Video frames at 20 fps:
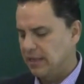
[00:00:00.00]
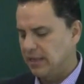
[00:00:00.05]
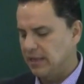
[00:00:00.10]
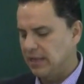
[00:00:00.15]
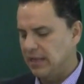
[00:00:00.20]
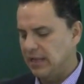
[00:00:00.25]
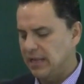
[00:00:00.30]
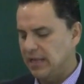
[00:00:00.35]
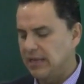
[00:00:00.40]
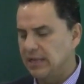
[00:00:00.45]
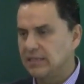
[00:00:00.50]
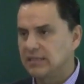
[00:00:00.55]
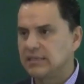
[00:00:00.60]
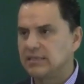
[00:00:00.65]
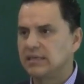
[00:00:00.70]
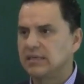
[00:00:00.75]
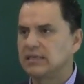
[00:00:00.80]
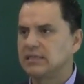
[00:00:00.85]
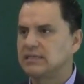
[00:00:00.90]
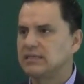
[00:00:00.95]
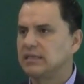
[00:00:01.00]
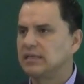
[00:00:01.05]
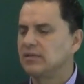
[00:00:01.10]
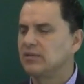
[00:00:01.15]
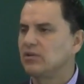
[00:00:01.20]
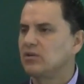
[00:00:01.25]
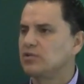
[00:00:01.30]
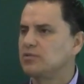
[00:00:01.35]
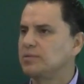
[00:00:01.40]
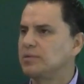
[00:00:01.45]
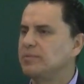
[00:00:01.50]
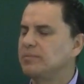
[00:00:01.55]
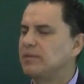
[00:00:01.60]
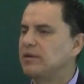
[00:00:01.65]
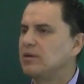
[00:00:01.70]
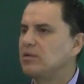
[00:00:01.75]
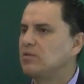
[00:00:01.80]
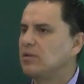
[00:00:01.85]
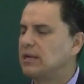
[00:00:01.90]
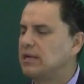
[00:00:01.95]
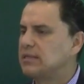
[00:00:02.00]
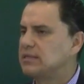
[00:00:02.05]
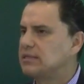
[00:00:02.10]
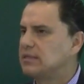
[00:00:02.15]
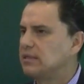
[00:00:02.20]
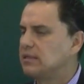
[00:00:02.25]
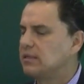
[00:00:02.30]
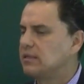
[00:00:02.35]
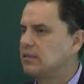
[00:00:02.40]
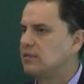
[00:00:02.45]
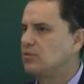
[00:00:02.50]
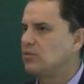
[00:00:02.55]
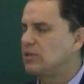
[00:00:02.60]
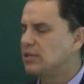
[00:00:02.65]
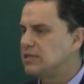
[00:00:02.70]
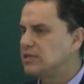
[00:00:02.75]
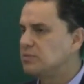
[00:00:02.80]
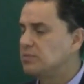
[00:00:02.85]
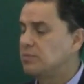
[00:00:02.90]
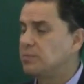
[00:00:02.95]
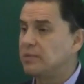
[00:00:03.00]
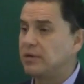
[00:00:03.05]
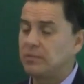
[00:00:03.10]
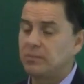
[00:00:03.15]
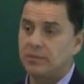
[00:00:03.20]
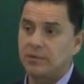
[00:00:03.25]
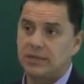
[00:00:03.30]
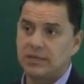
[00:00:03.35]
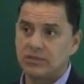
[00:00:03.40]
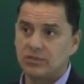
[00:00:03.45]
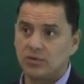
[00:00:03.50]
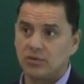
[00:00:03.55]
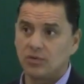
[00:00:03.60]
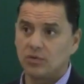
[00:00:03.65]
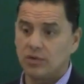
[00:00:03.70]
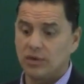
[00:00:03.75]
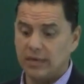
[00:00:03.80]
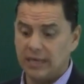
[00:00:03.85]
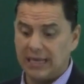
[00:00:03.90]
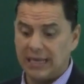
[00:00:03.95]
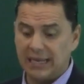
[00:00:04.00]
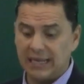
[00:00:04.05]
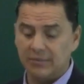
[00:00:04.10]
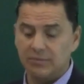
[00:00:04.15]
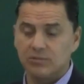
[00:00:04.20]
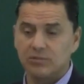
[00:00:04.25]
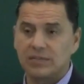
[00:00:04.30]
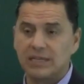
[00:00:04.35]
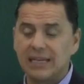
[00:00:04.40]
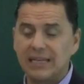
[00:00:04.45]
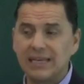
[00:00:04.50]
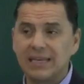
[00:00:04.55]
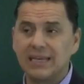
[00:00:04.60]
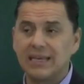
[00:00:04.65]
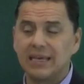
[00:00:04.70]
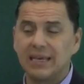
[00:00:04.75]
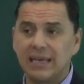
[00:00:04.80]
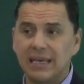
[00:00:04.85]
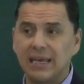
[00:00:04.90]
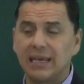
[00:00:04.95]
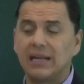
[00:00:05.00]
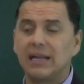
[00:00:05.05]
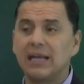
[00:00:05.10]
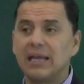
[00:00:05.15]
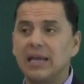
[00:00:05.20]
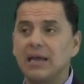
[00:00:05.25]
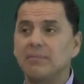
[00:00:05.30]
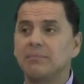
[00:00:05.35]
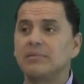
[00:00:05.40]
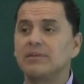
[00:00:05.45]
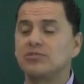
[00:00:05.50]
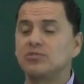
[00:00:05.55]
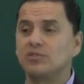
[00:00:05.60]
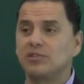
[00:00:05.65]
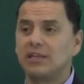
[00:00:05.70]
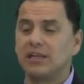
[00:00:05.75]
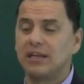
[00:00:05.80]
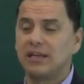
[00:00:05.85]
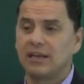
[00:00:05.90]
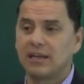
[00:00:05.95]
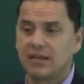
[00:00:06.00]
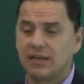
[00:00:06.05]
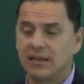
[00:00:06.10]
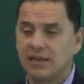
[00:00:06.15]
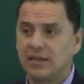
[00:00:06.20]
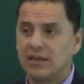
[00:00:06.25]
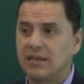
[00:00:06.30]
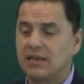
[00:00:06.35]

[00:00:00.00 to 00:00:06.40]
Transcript: que Nayarit siga siendo los primeros lugares en turismo, pero por eso queremos a alguien que quiera y ame su tierra.